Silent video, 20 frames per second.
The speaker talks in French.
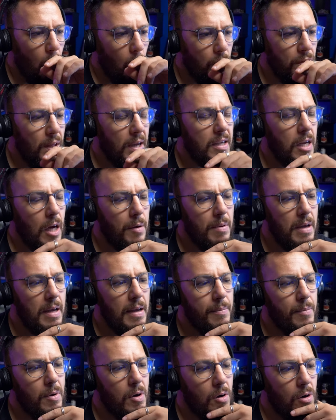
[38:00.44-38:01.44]
on a quand
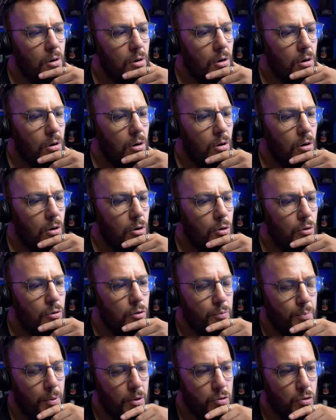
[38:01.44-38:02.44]
même, euh,
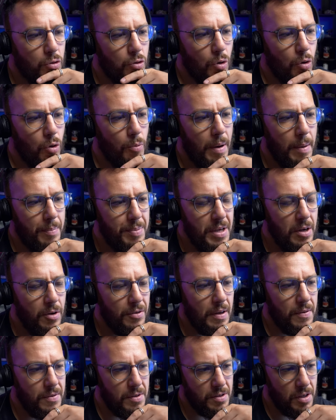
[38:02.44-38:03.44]
le, je pense, sur le papier,
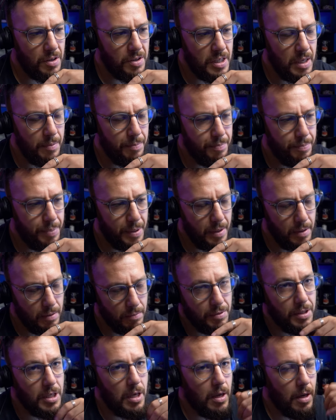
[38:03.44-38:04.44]
le Thousand Sun qui est,
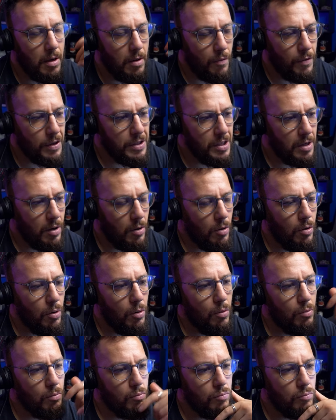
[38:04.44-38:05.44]
qui est on va dire,
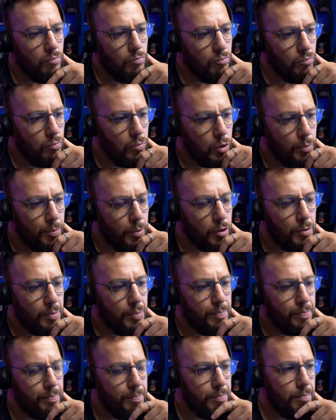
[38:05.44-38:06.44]
euh, je
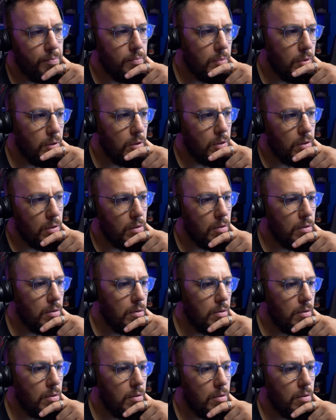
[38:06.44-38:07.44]
pense,
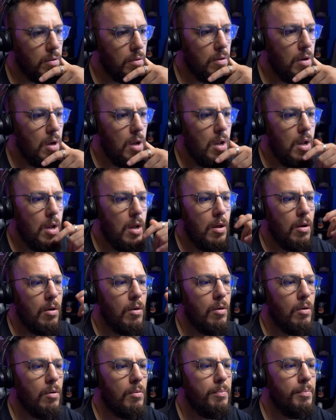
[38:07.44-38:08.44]
euh,
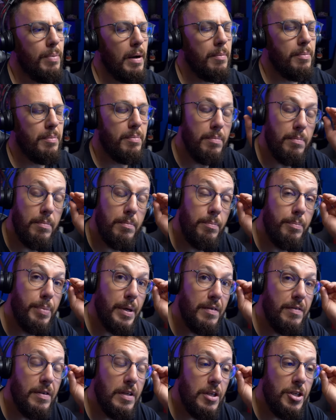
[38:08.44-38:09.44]
pas
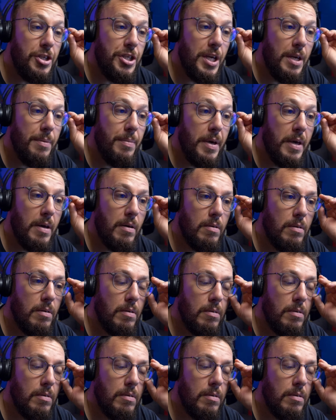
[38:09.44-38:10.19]
privilégié, mais...